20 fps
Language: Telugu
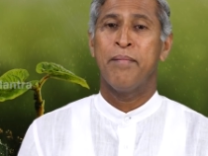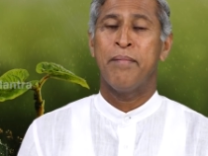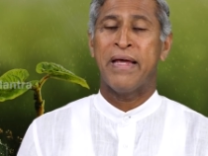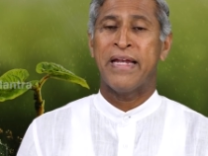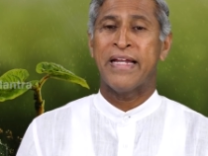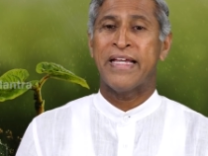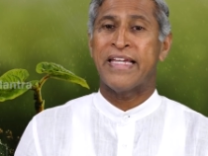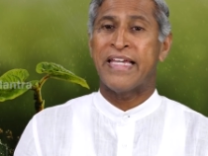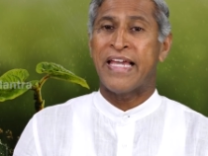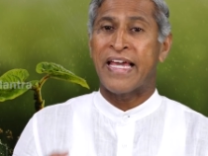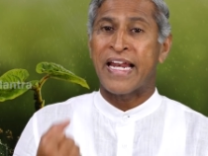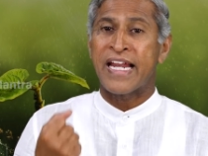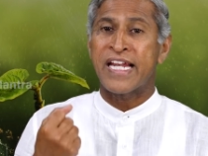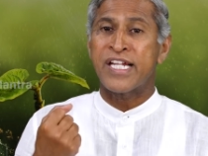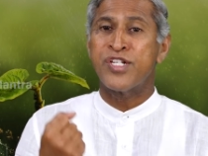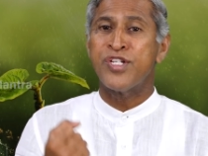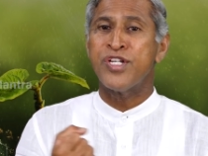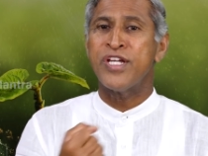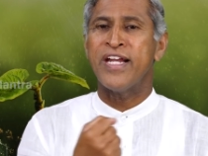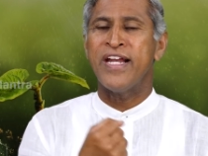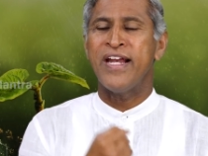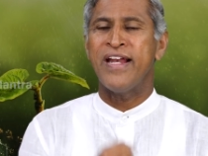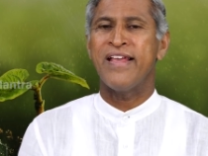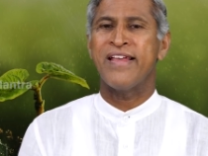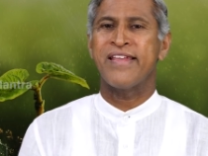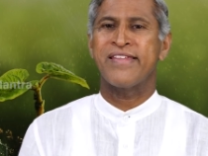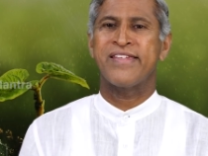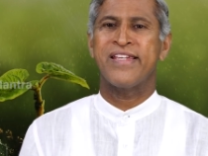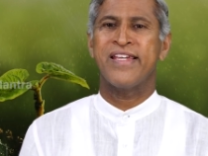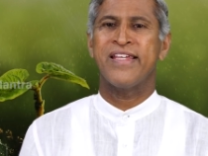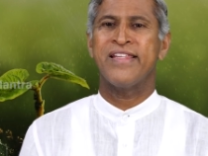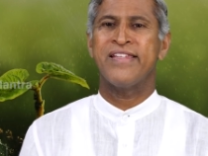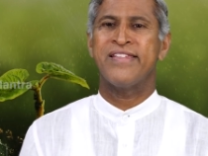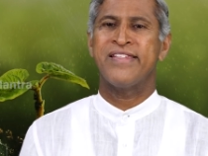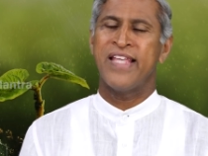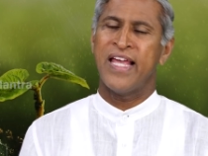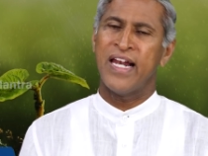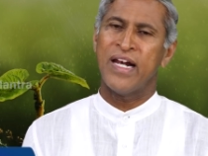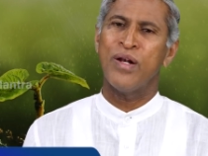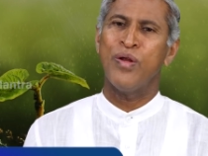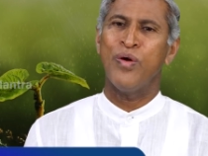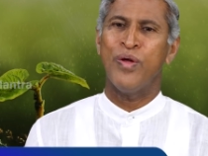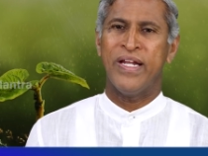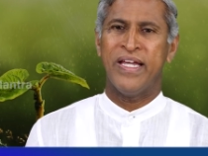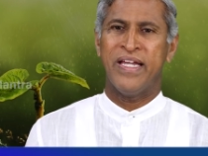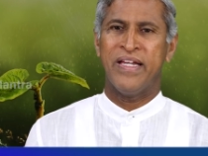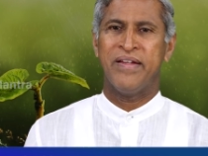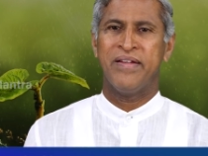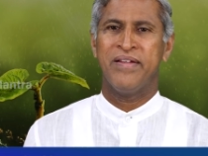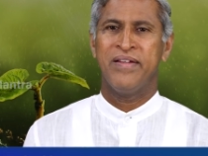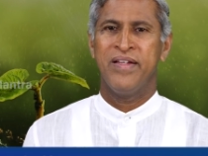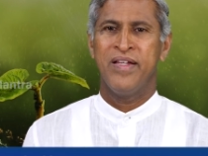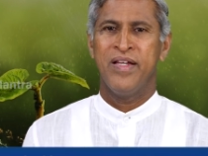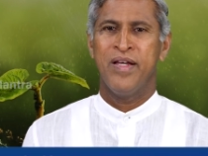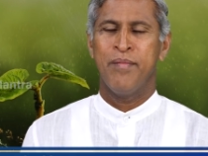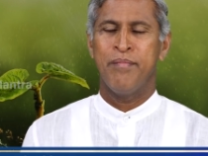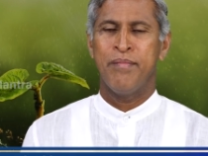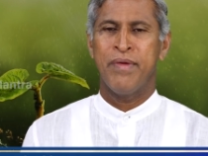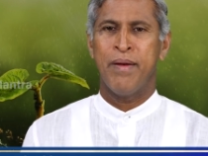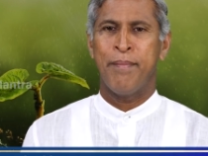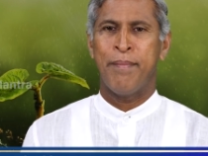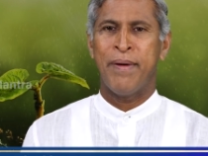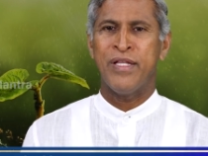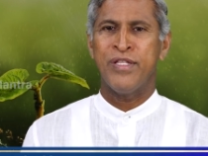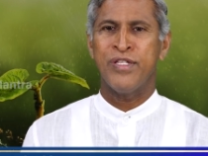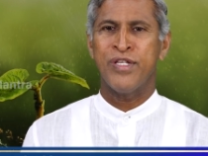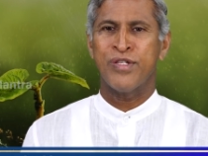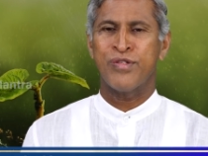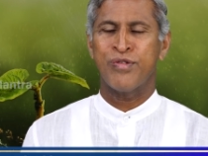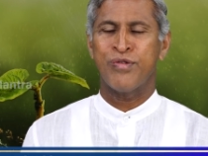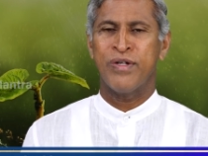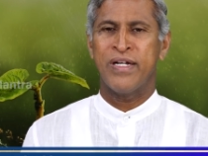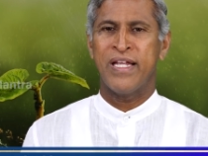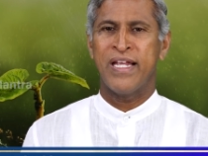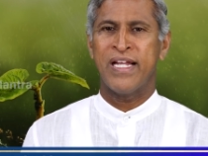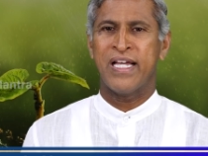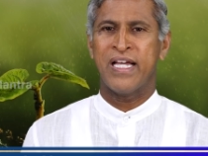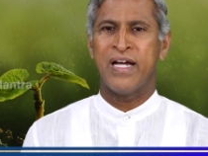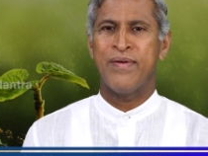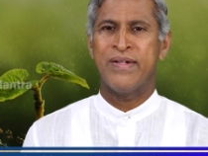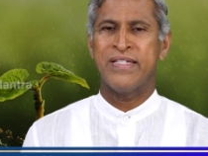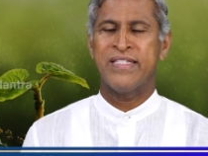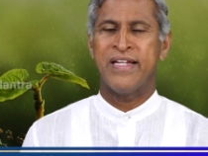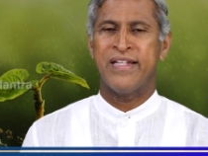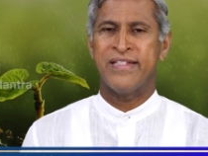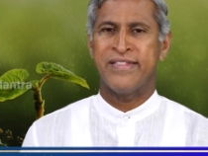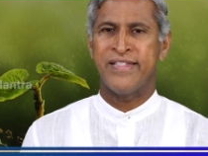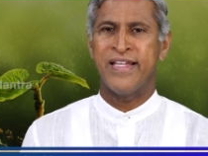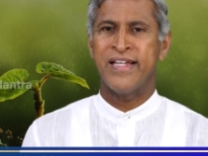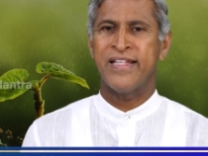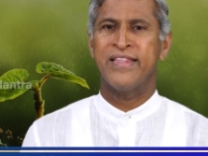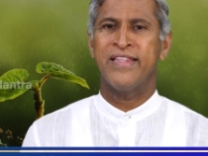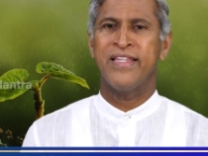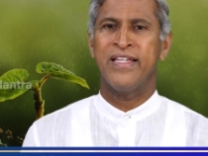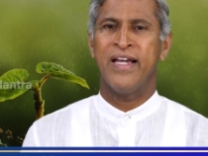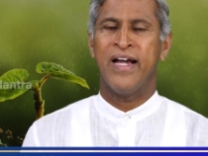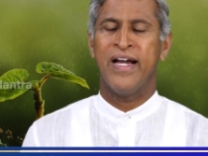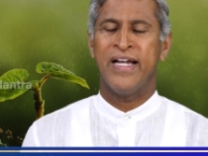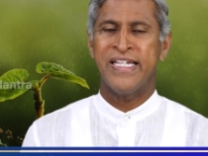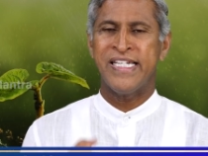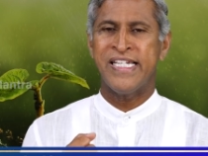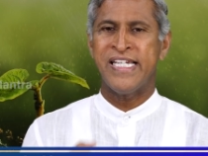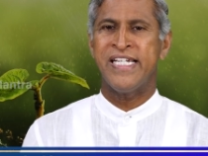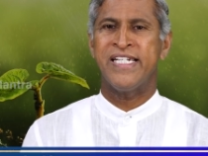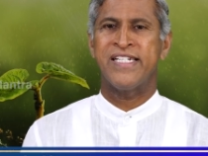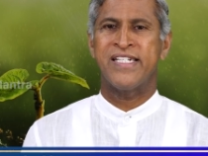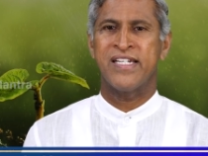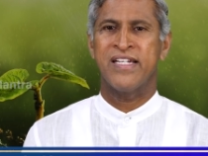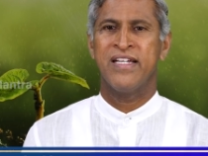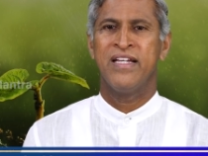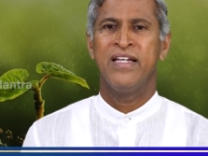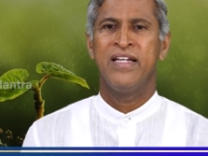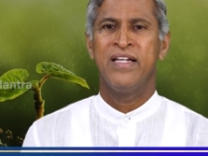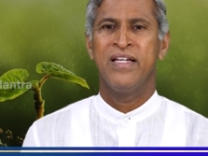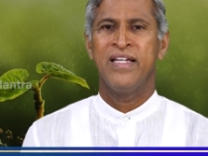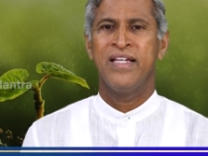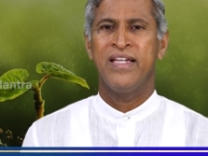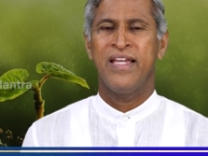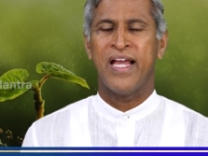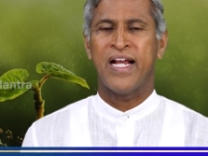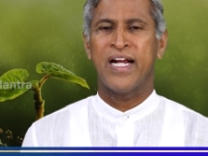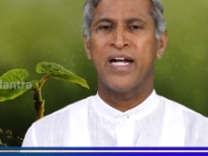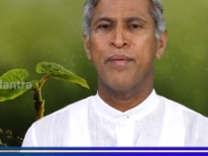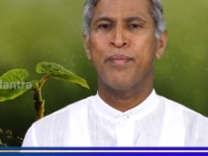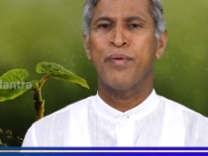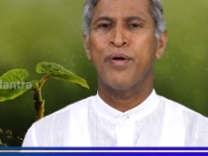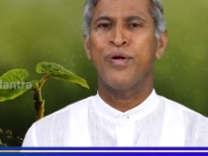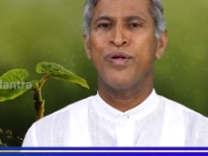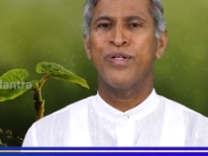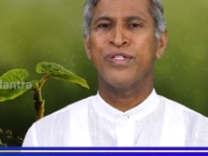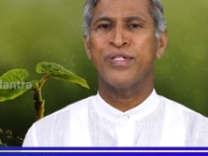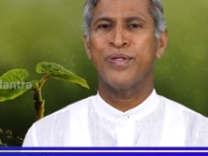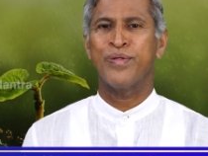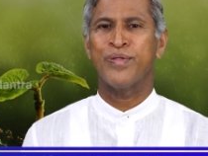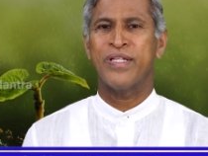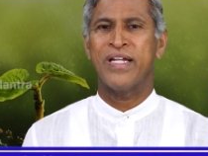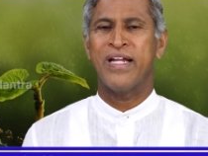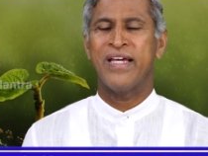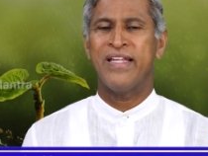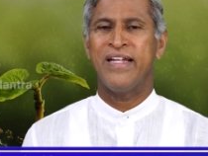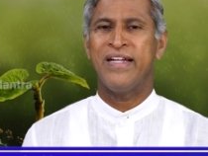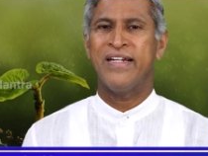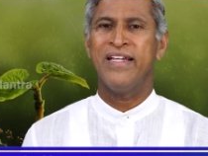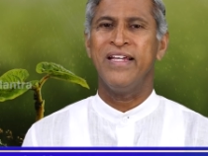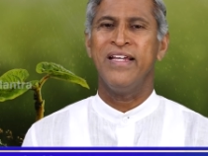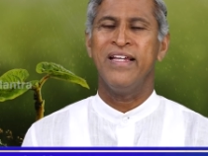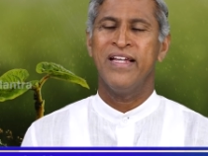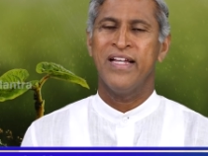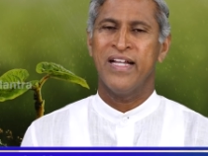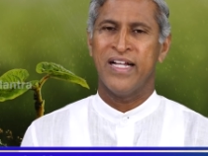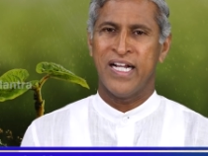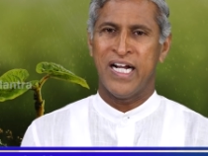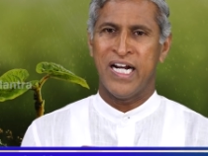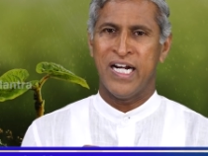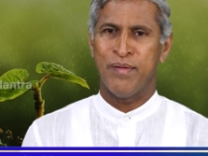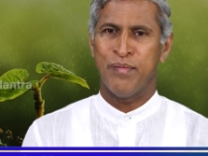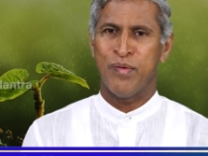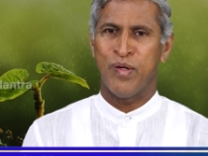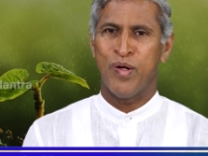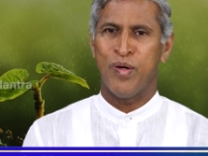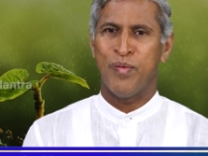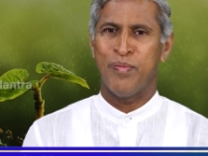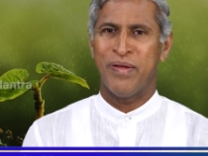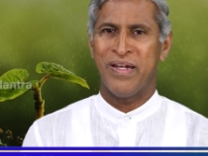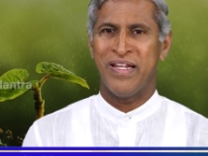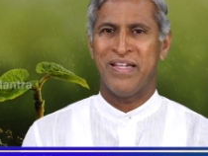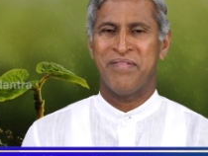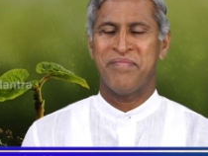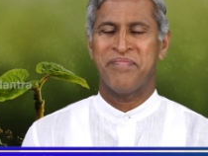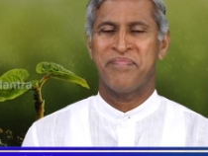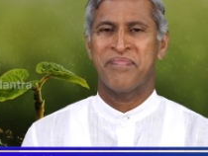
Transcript: మనకి ఎనర్జీ రిలీజ్ అయ్యేది సెల్లోనే మీరు పని చేసుకోవడానికి కావాల్సిన శక్తి హీట్ ఎక్కడ ప్రొడ్యూస్ అవుతున్నదంటే కణమ లోపలే